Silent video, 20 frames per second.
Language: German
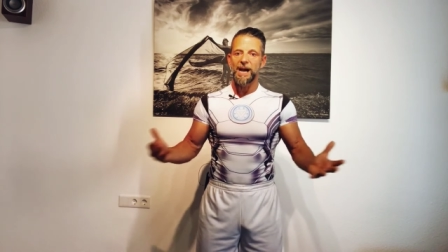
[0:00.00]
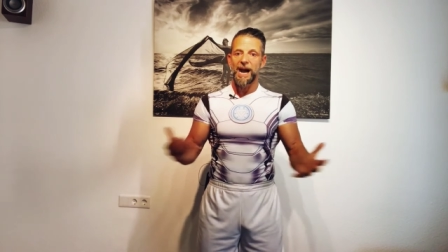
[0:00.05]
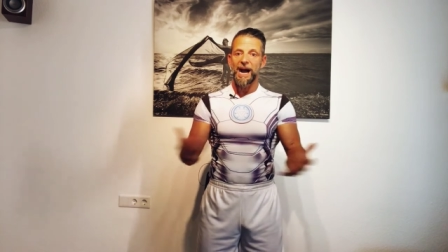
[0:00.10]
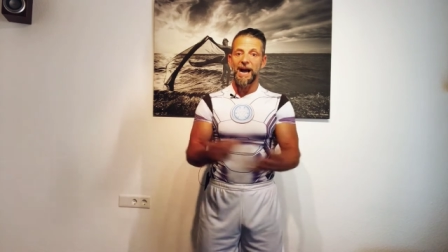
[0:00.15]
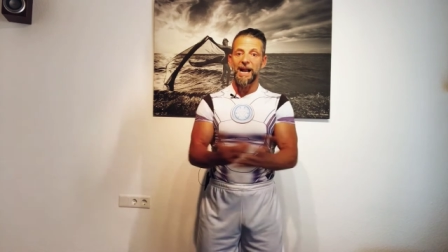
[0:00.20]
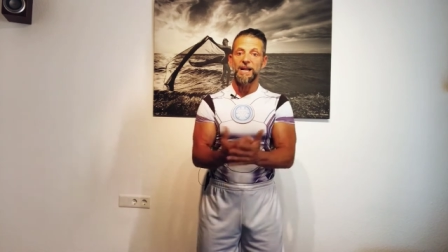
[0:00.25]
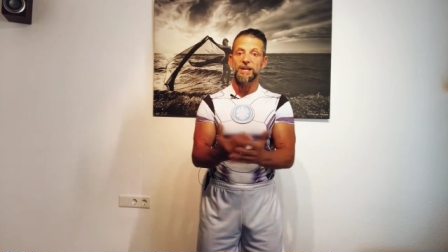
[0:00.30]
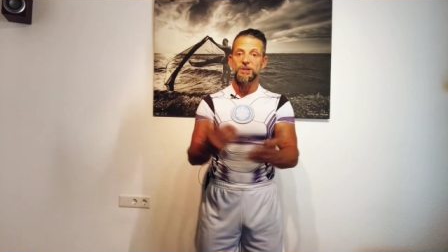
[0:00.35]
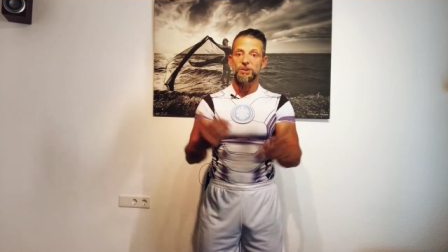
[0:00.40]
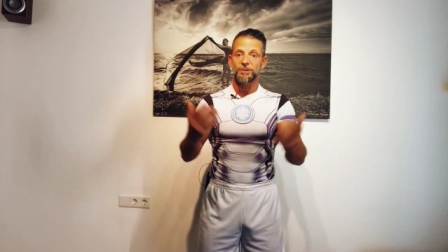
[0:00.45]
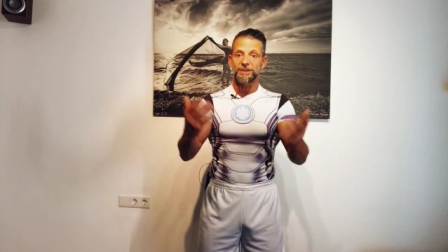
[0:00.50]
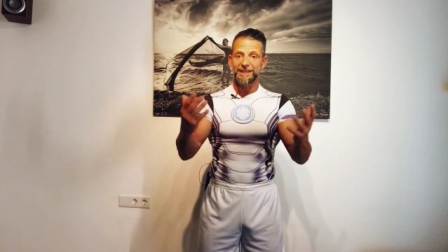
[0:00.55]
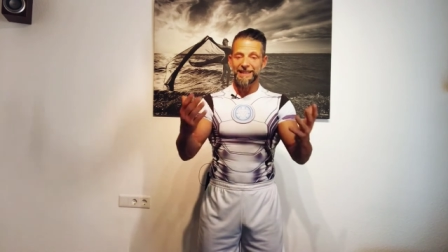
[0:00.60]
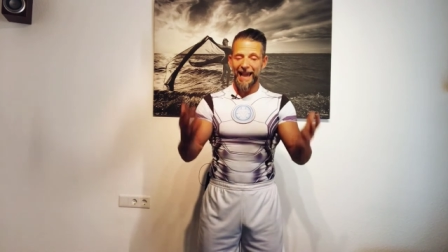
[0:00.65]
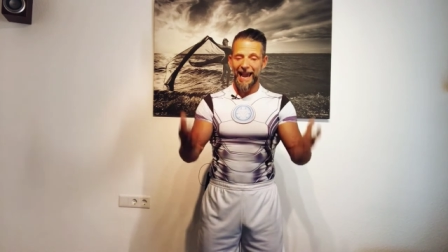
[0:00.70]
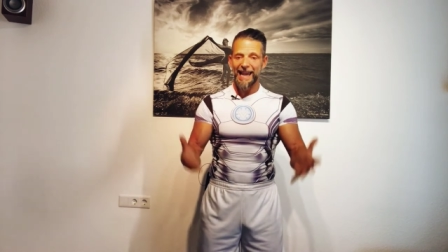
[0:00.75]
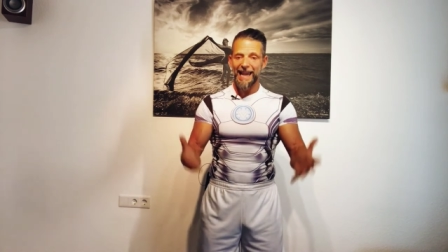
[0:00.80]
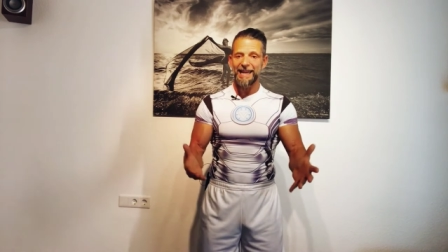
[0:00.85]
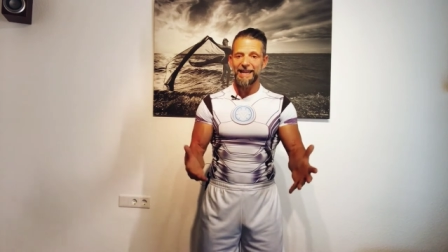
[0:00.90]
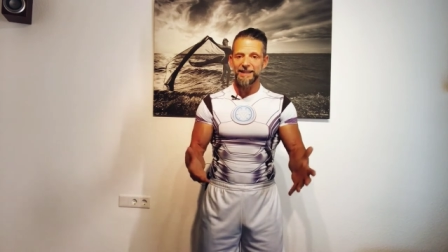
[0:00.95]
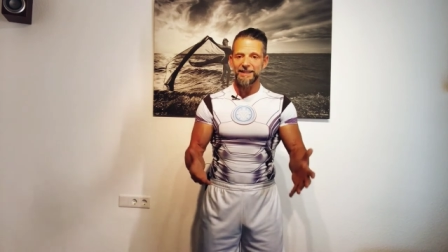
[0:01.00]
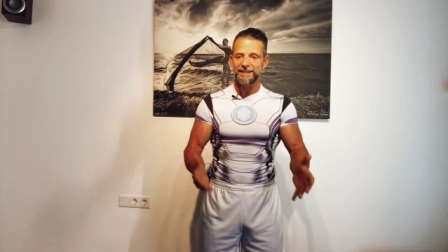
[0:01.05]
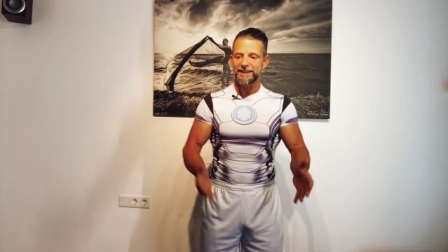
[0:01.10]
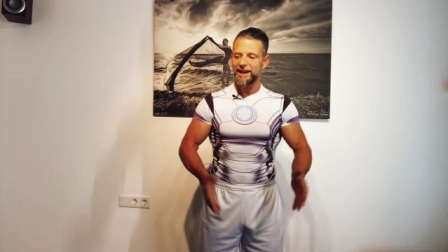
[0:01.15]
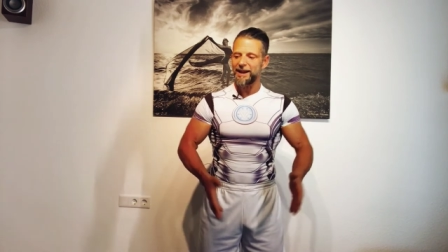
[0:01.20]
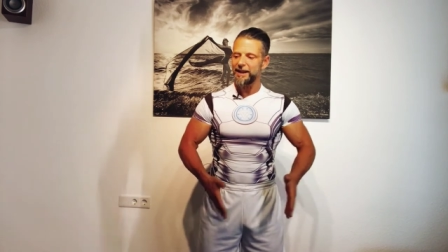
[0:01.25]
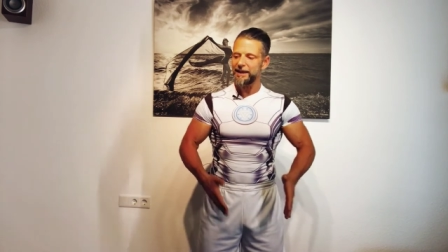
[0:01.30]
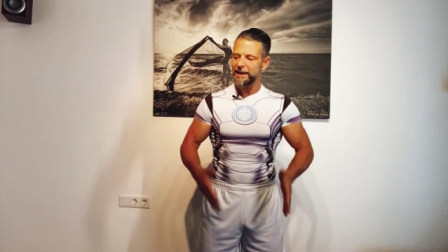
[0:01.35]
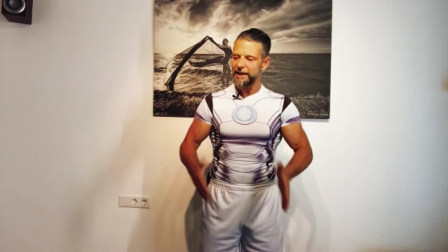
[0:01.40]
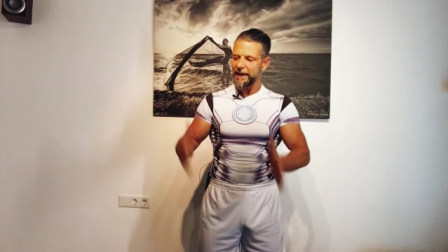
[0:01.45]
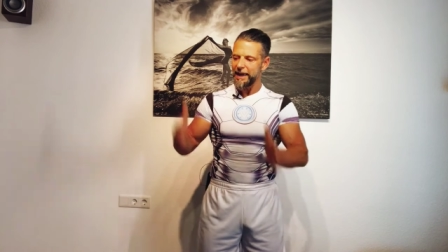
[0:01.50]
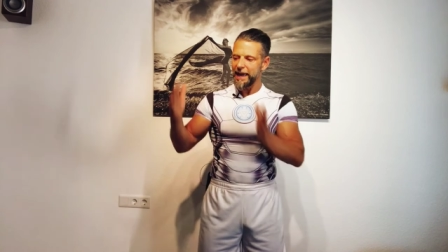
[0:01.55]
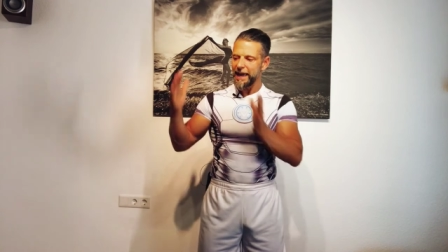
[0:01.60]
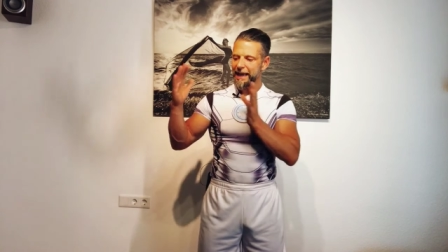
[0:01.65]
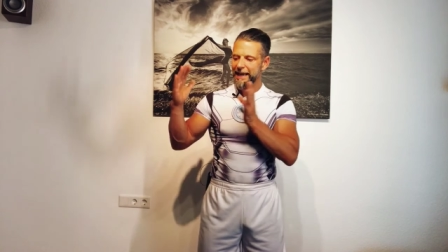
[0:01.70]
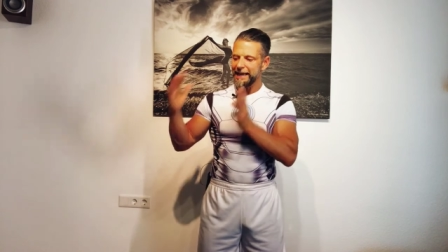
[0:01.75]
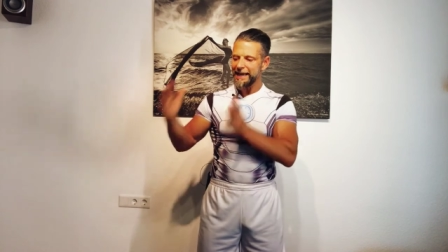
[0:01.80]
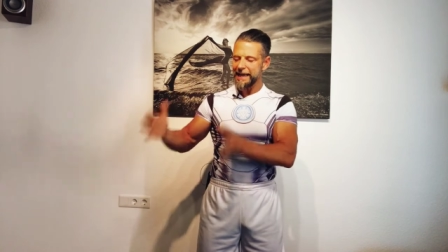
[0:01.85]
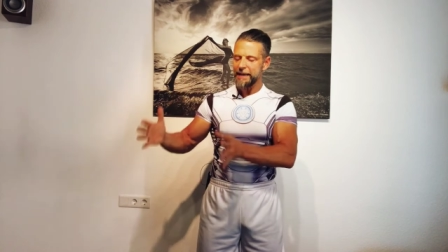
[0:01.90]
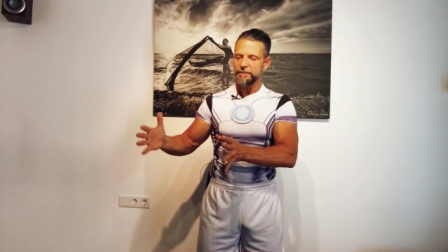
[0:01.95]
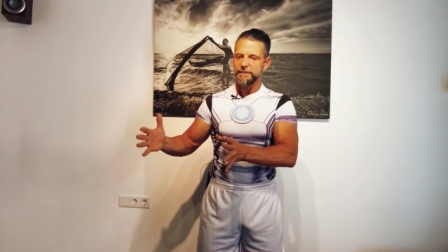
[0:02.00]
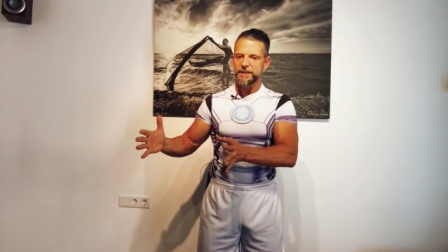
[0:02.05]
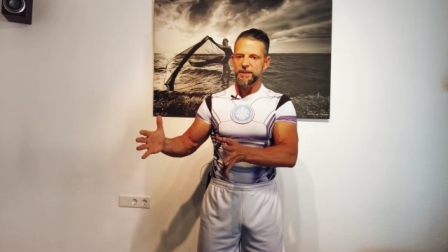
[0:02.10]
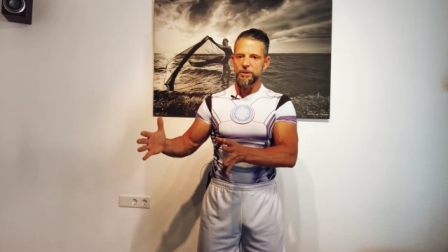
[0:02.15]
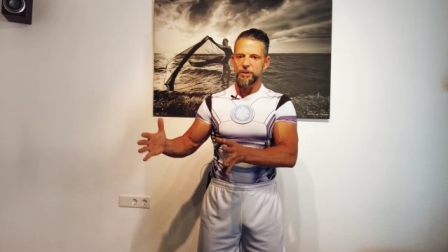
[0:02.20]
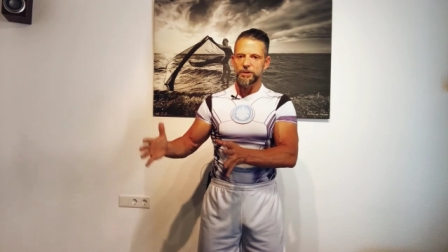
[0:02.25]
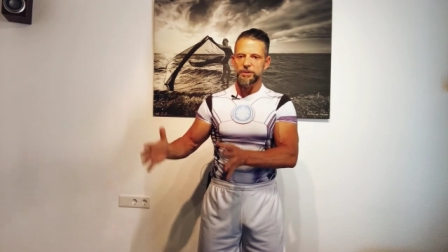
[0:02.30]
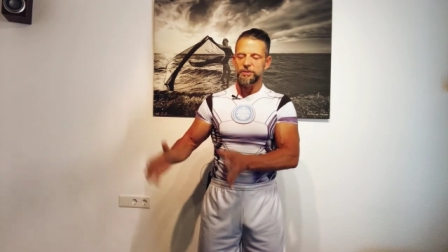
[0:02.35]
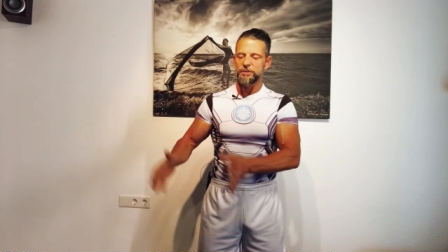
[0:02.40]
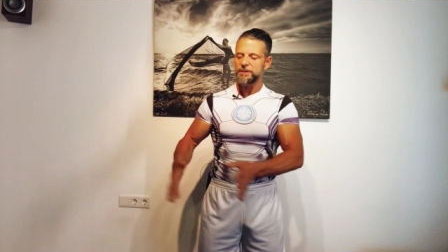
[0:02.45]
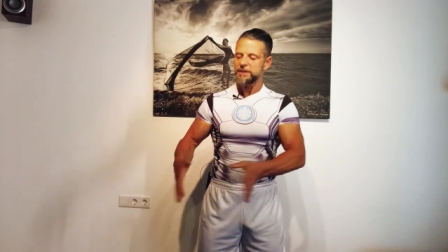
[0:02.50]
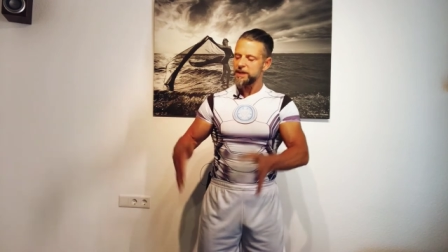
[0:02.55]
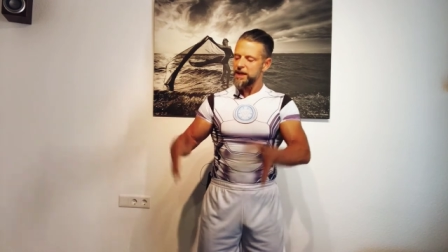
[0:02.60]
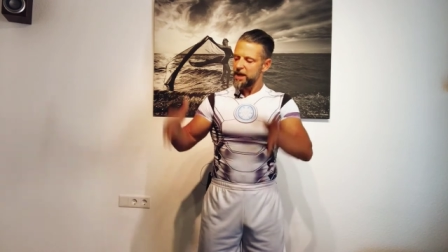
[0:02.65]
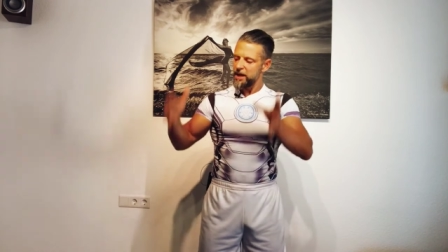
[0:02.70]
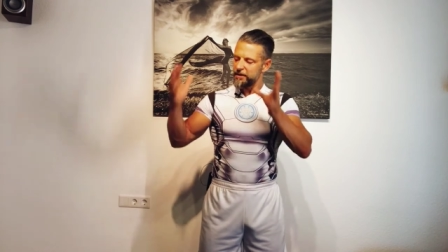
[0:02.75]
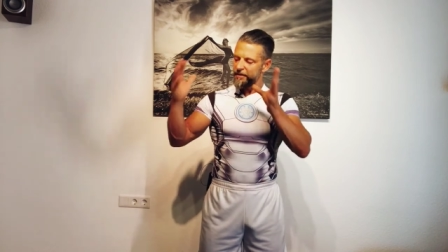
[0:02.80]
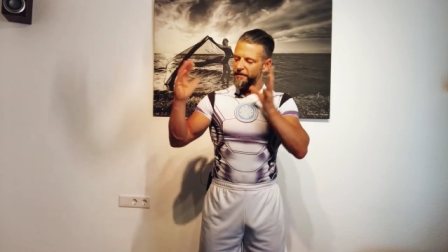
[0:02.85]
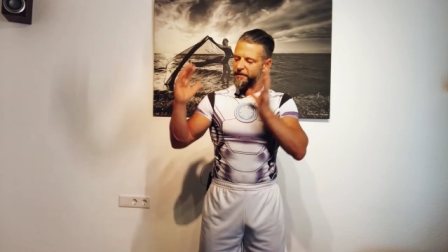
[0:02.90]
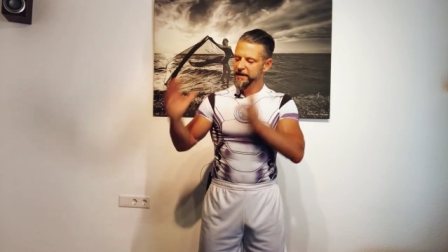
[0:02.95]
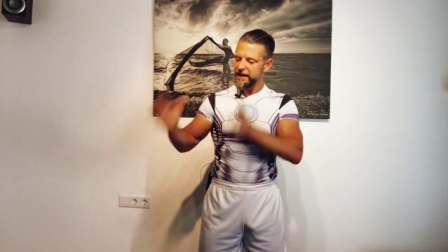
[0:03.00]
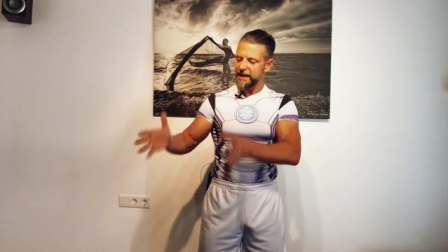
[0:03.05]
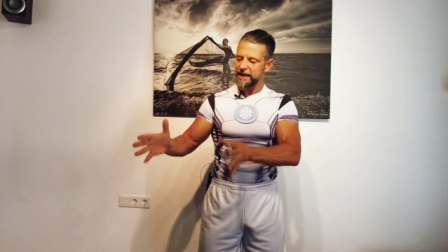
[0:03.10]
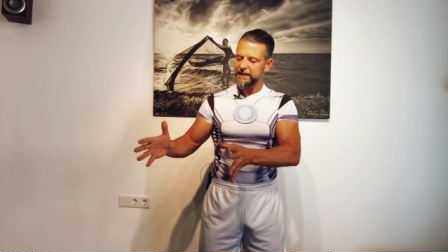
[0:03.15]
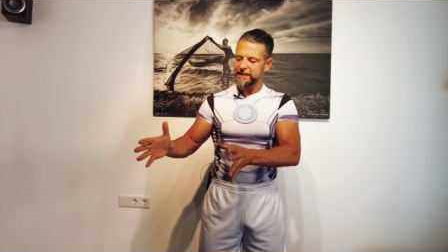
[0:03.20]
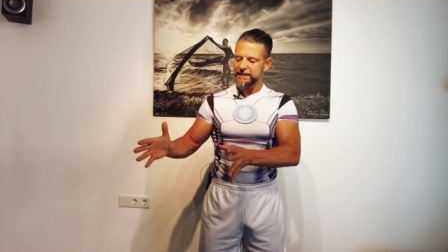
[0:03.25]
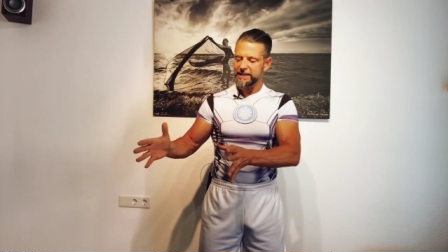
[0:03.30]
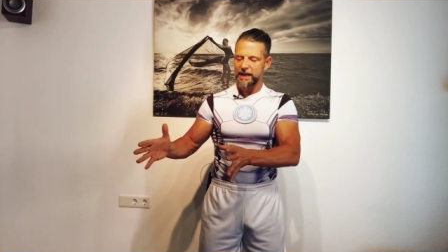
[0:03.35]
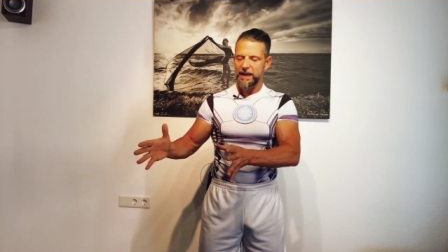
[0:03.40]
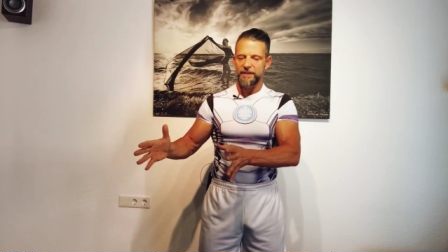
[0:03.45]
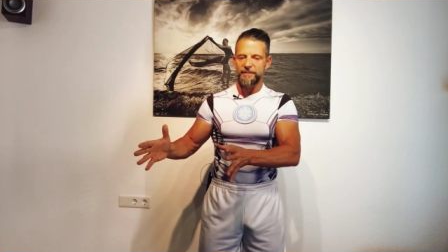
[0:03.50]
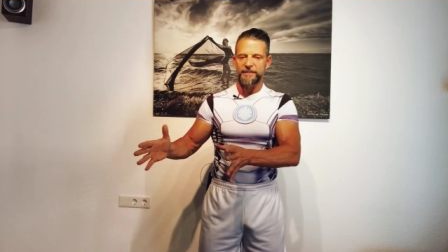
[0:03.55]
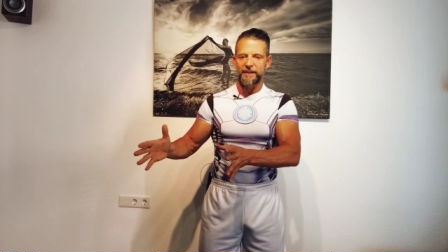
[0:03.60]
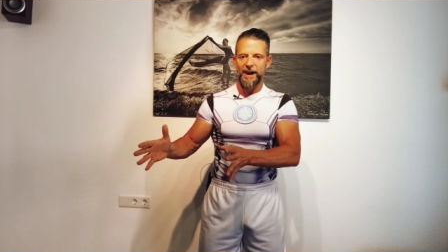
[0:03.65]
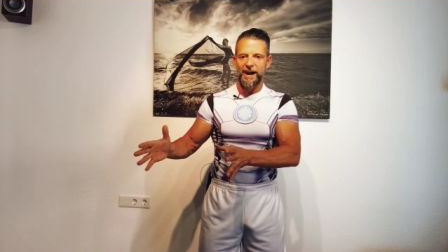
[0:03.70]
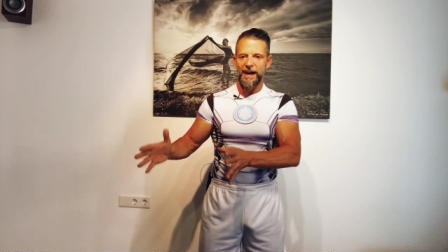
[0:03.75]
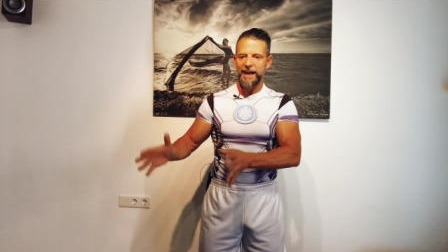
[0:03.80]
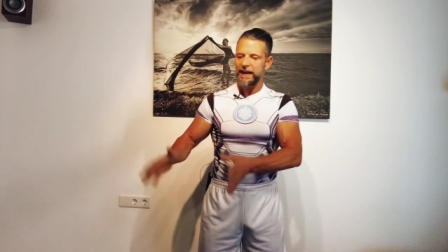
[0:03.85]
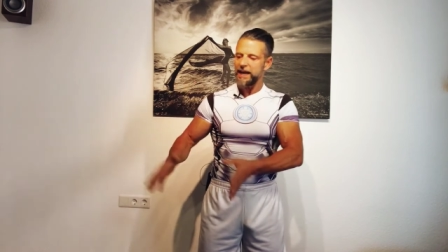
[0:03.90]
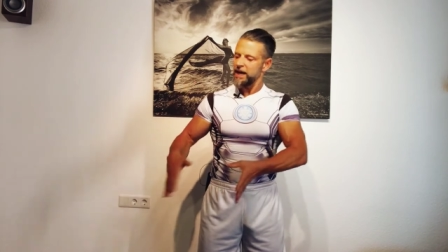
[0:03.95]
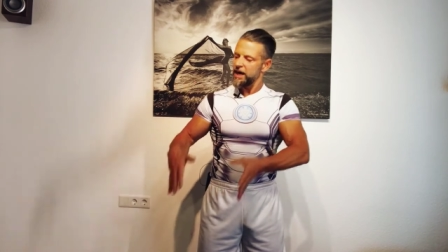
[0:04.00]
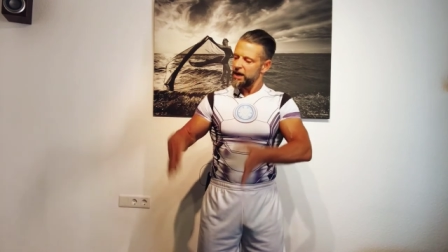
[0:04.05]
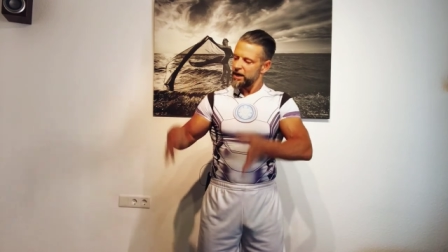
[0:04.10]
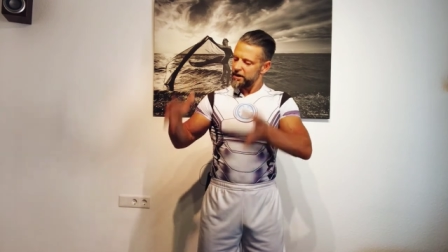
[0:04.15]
Also geile Sache, Lebensluxus, finanziell frei,